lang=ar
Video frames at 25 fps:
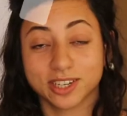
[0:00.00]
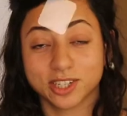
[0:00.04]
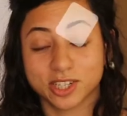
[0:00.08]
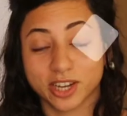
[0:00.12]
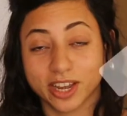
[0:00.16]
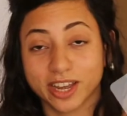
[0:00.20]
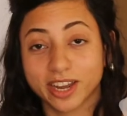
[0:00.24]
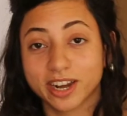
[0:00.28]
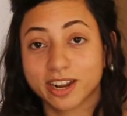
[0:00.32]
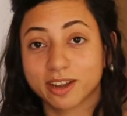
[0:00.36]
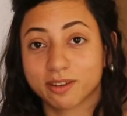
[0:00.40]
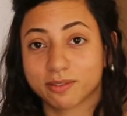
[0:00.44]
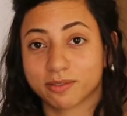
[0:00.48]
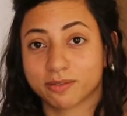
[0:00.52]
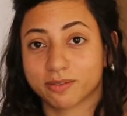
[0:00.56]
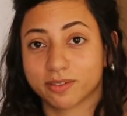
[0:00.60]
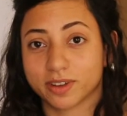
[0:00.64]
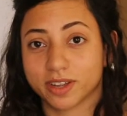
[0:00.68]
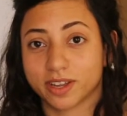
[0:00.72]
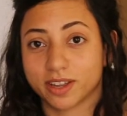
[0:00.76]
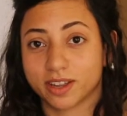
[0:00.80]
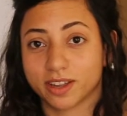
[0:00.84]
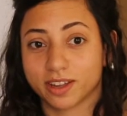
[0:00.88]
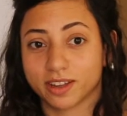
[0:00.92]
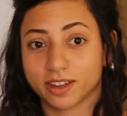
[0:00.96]
أشارك
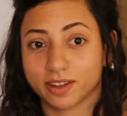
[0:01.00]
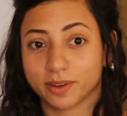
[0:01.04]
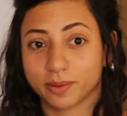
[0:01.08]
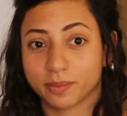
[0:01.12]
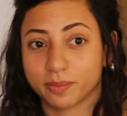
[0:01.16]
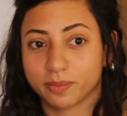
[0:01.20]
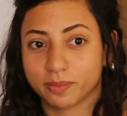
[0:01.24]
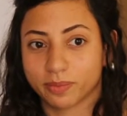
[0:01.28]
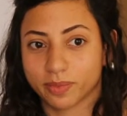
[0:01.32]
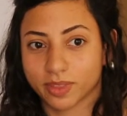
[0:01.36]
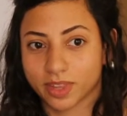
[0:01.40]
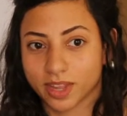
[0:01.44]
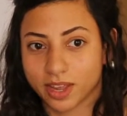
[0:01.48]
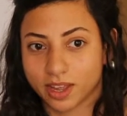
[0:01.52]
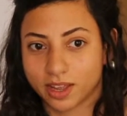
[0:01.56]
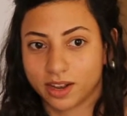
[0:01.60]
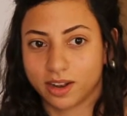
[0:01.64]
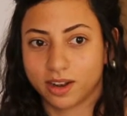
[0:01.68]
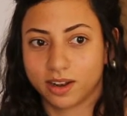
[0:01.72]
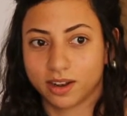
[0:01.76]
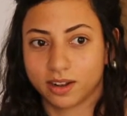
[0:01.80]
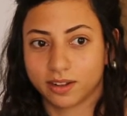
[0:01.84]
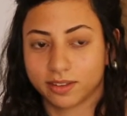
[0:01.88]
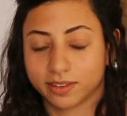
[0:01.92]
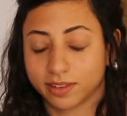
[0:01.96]
في
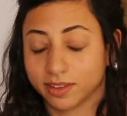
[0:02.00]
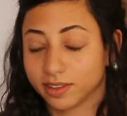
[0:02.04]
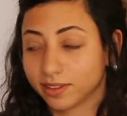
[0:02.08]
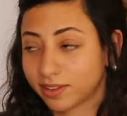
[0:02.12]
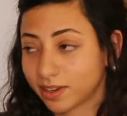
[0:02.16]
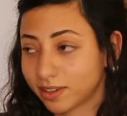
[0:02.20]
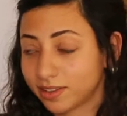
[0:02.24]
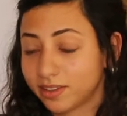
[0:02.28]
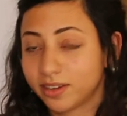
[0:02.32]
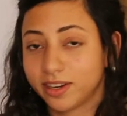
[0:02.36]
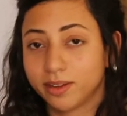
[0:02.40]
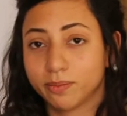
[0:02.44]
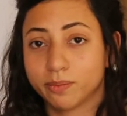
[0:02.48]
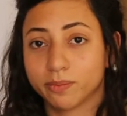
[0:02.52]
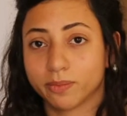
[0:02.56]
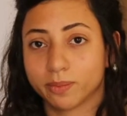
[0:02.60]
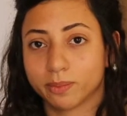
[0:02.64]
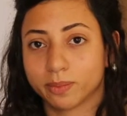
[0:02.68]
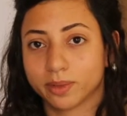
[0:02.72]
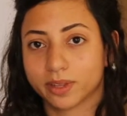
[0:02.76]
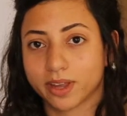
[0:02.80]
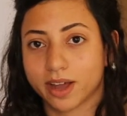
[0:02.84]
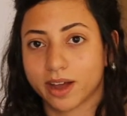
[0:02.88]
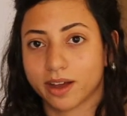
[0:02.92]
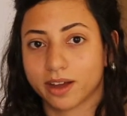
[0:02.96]
التدريب
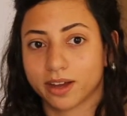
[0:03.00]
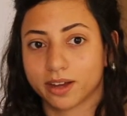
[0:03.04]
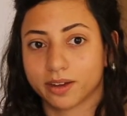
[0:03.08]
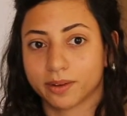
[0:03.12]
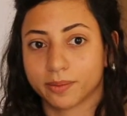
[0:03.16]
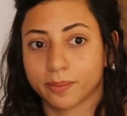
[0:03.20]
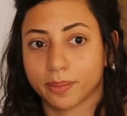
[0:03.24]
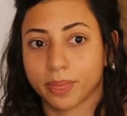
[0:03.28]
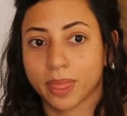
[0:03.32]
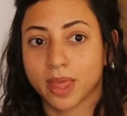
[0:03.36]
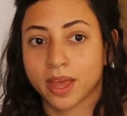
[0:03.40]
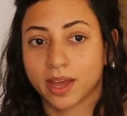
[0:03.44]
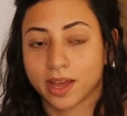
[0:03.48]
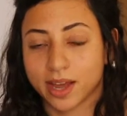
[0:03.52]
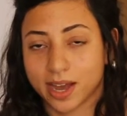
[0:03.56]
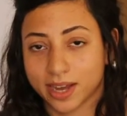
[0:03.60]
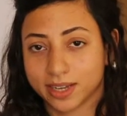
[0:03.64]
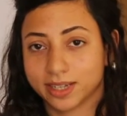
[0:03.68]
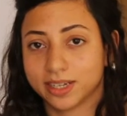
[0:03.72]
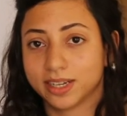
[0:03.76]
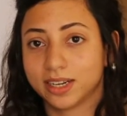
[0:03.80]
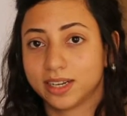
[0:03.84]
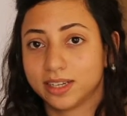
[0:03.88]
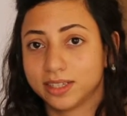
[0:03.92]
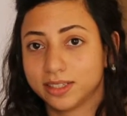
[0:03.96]
بتاع
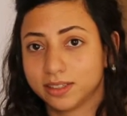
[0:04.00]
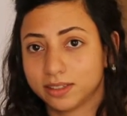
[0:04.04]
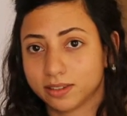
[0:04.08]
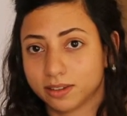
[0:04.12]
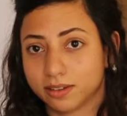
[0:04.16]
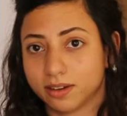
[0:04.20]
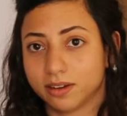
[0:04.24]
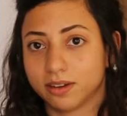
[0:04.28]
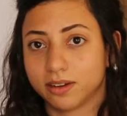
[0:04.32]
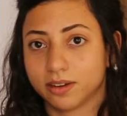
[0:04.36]
أنا ليند